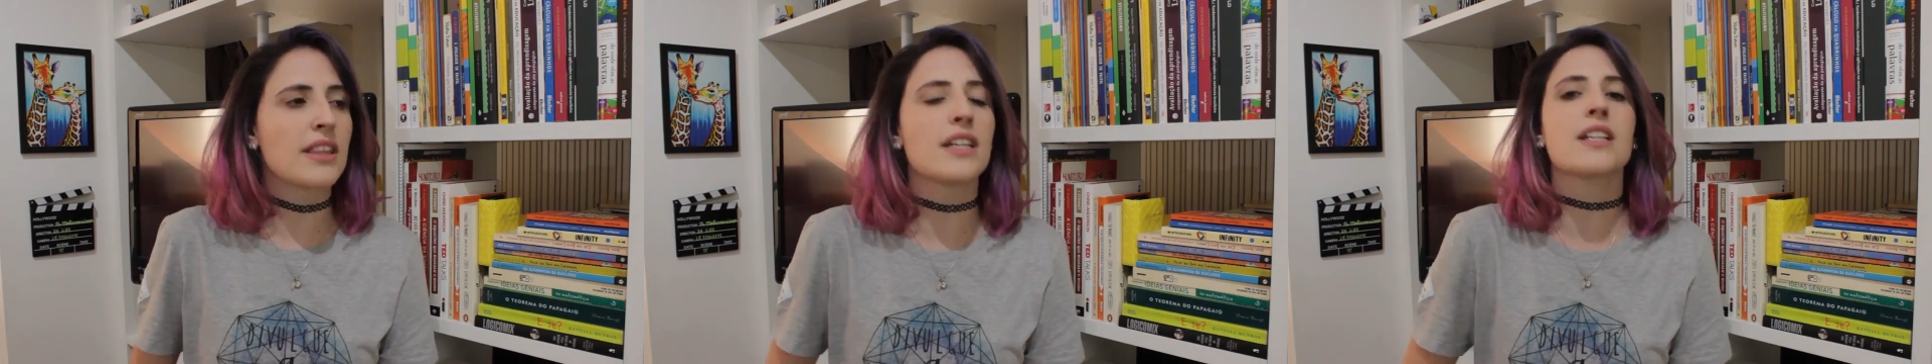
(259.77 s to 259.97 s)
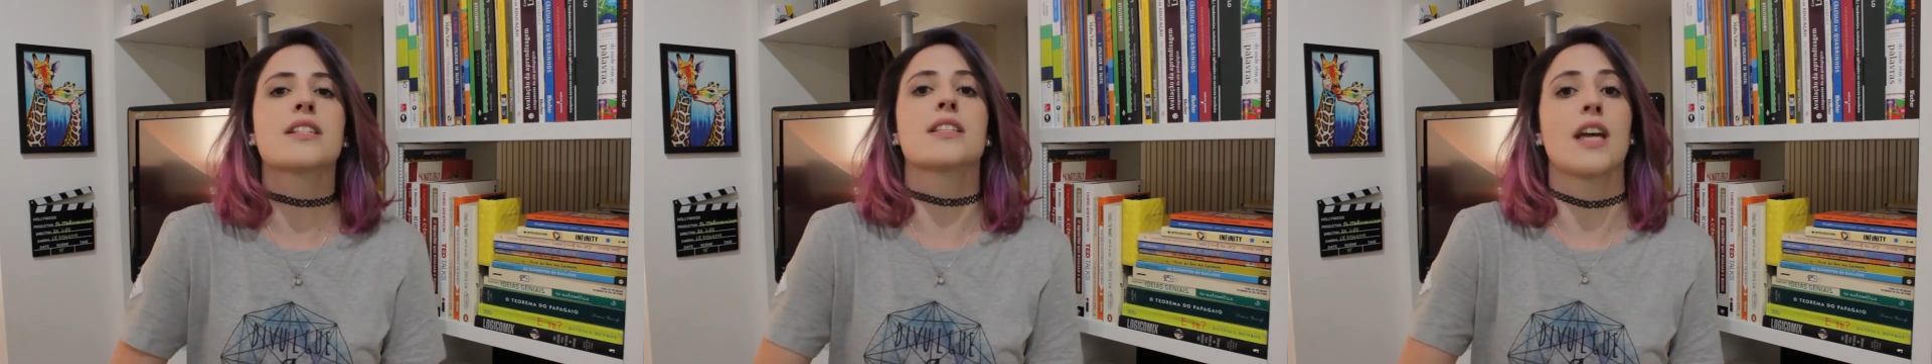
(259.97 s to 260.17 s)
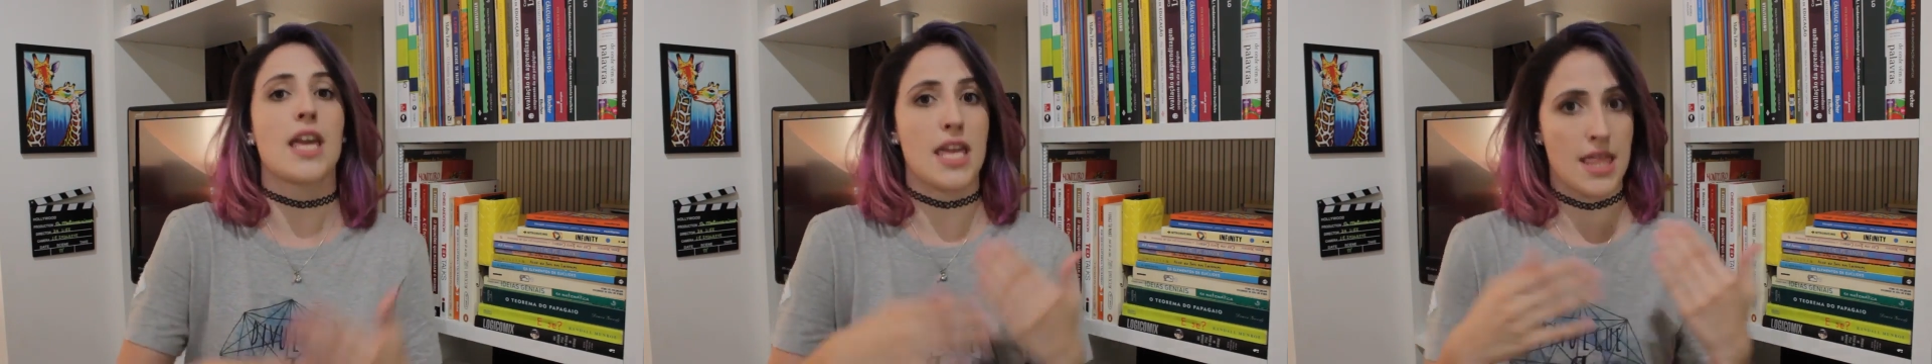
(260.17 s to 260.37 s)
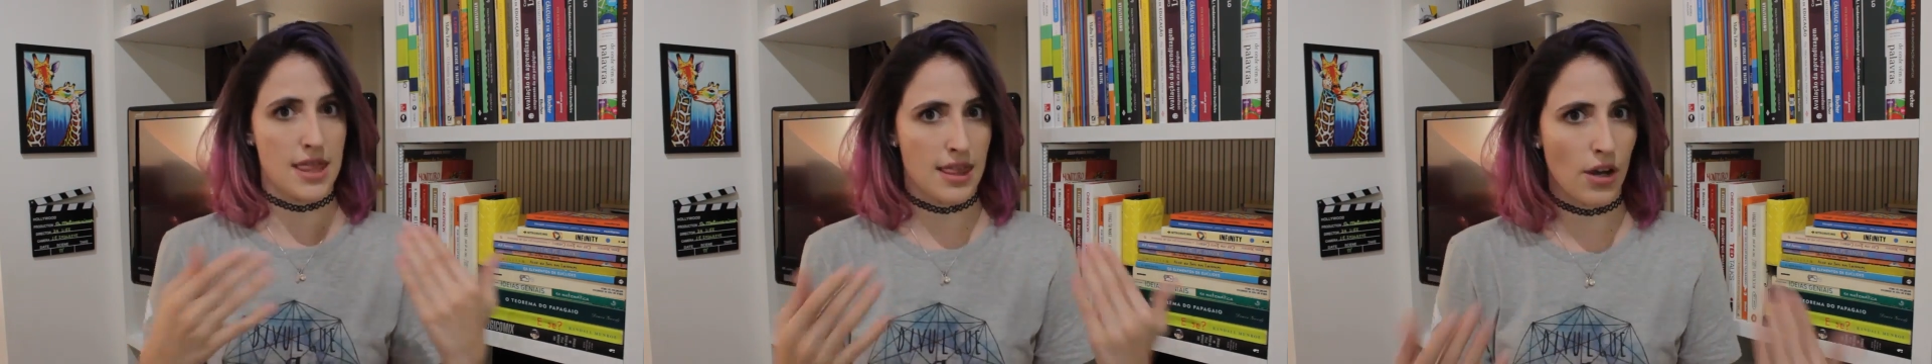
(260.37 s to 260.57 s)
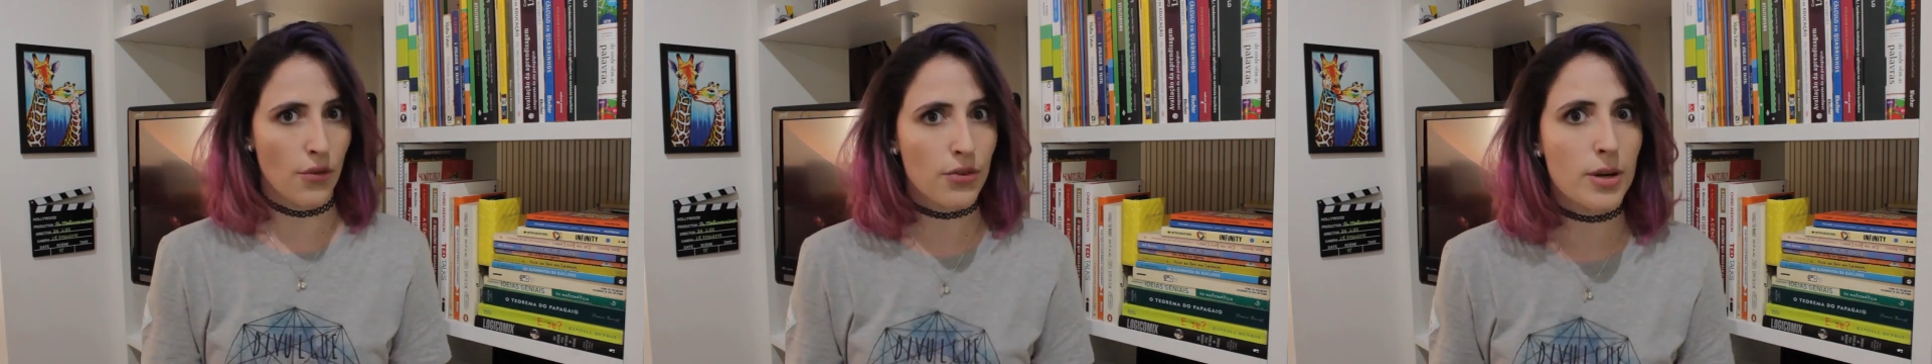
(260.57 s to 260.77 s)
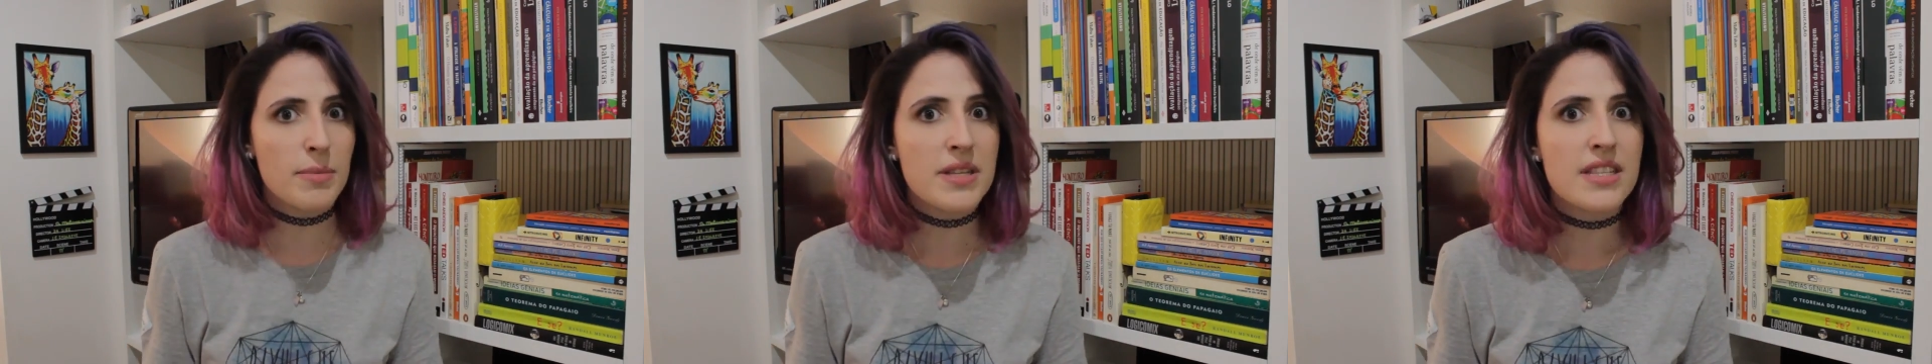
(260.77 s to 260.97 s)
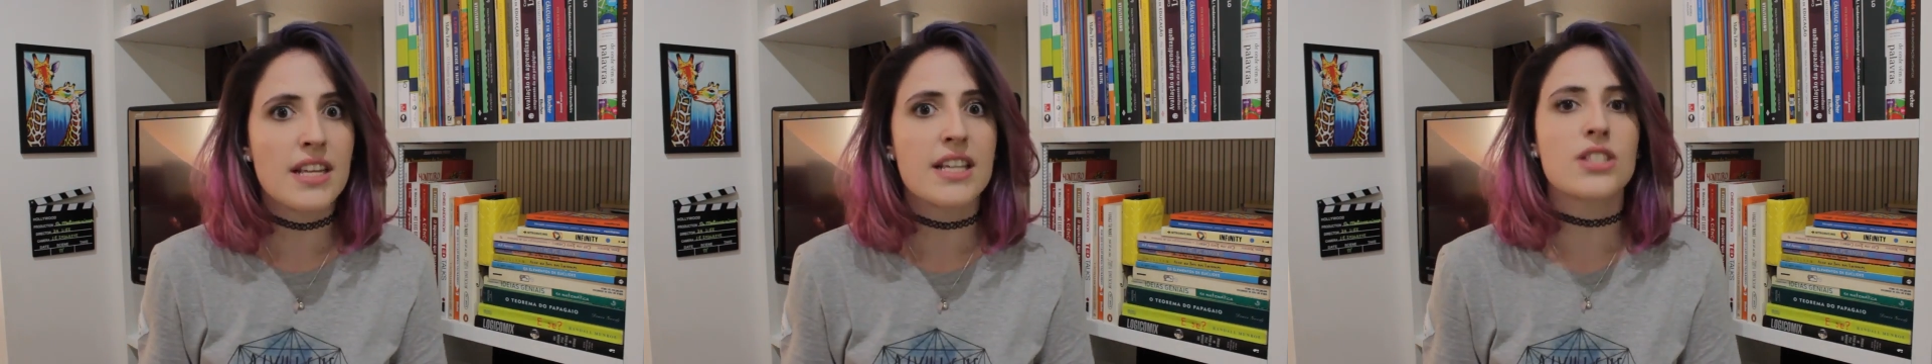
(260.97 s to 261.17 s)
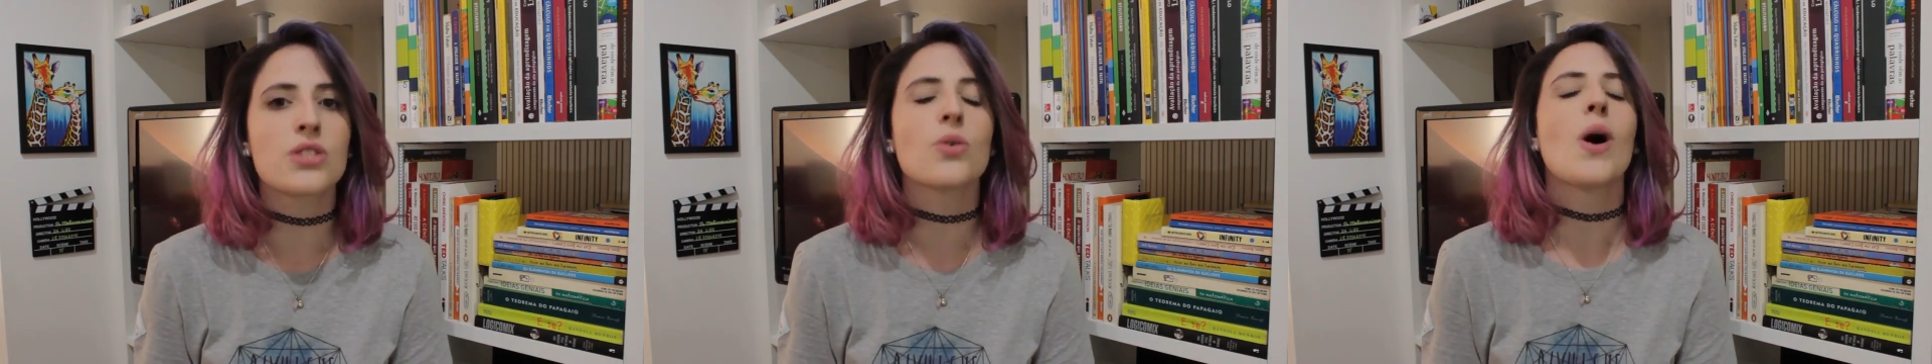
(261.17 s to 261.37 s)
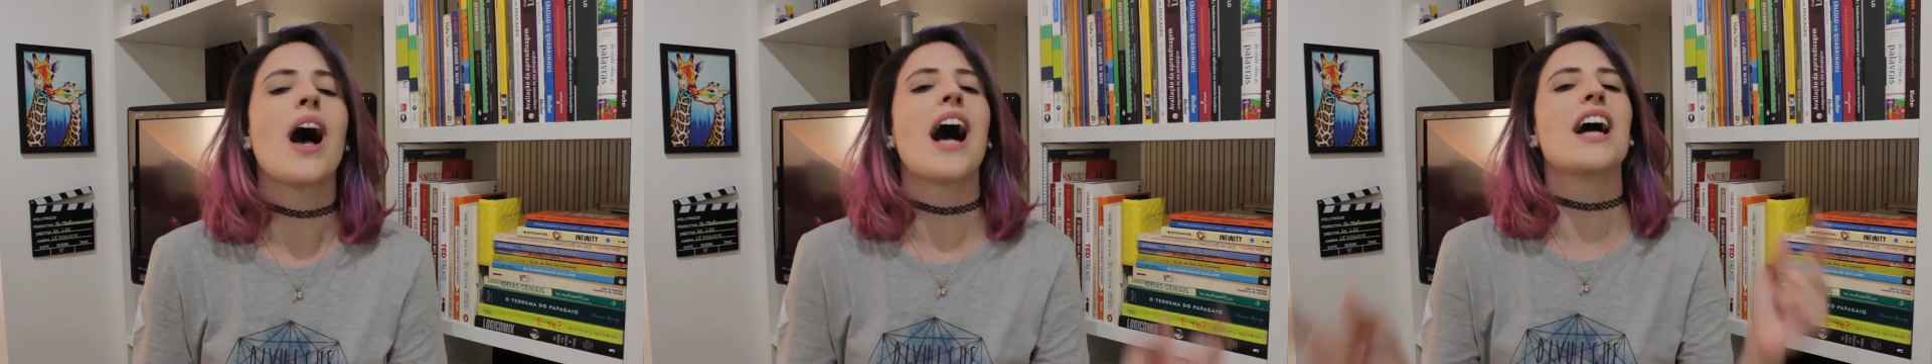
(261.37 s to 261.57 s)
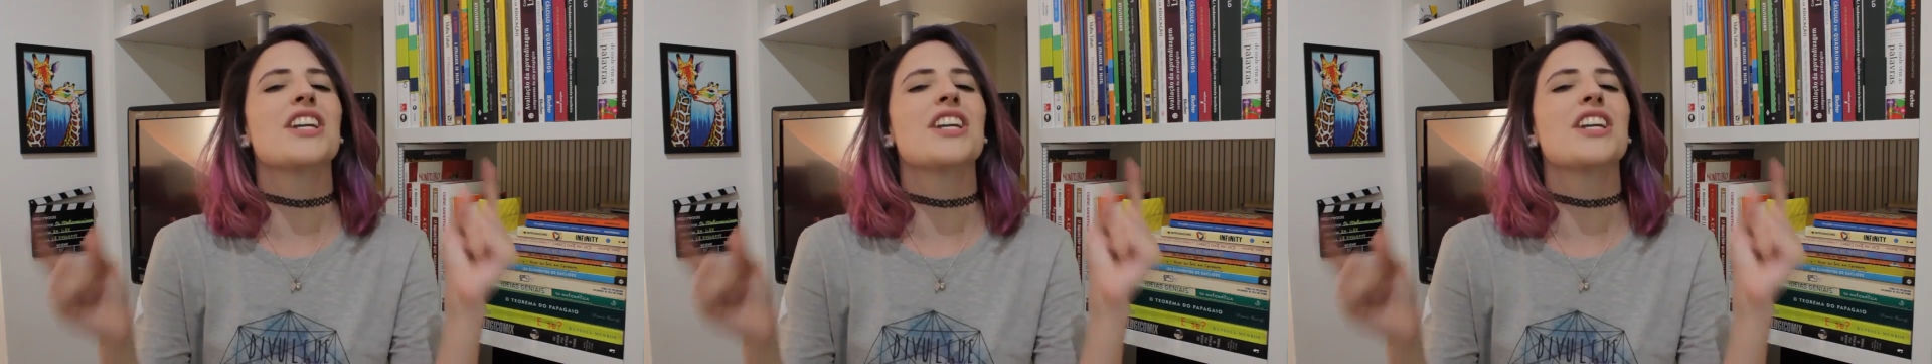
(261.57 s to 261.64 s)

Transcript: terça e não for bissexto,